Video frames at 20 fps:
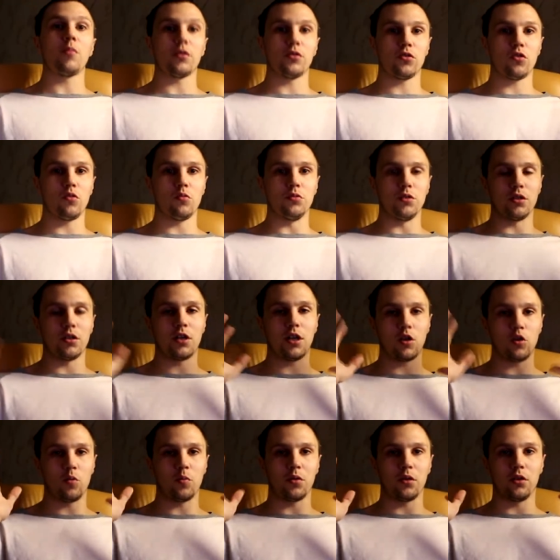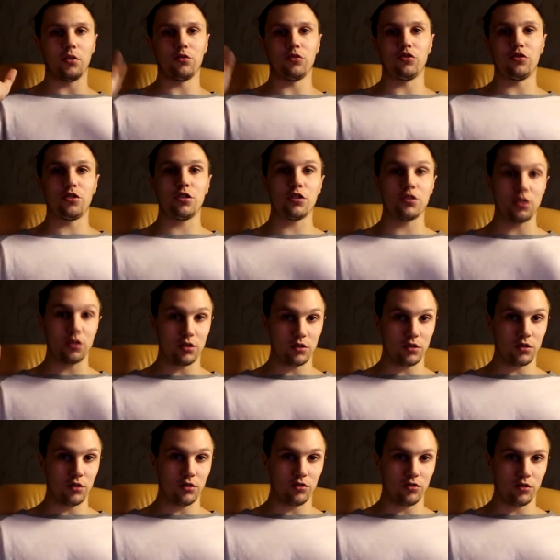подробно. Коробка 410
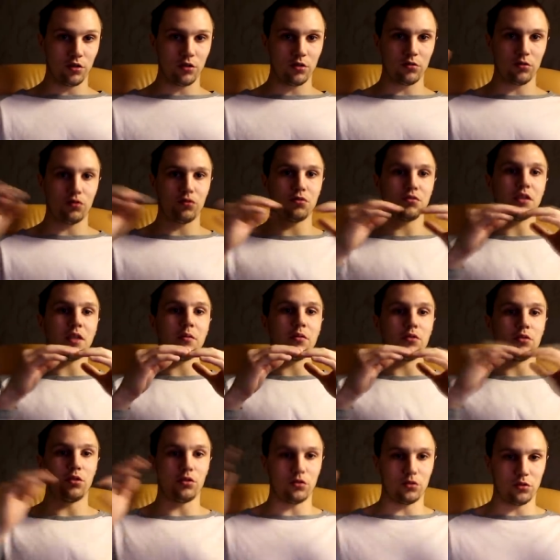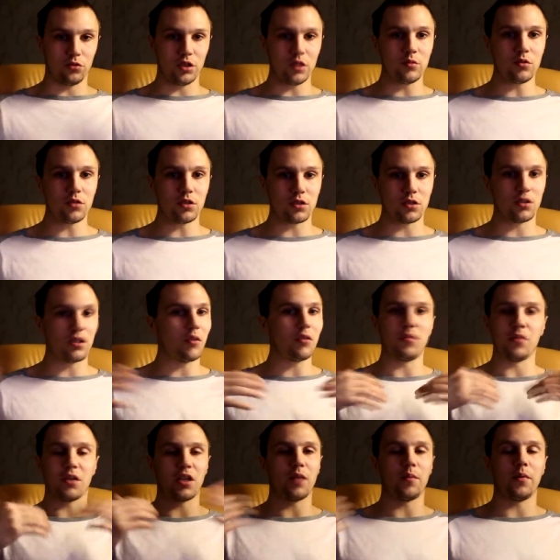тысяч, да? То есть фундамент 170, там не
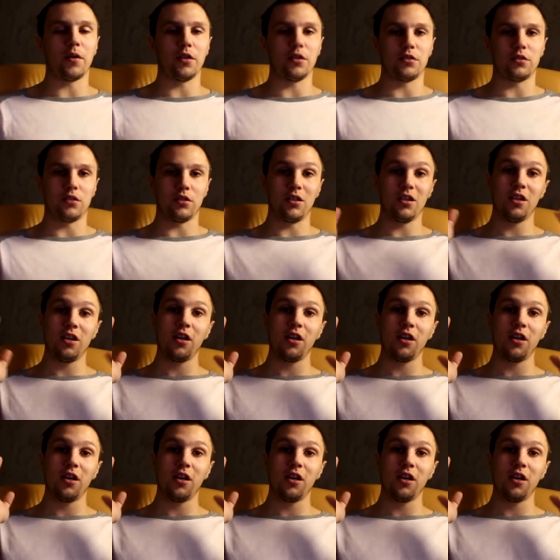прикопаешься.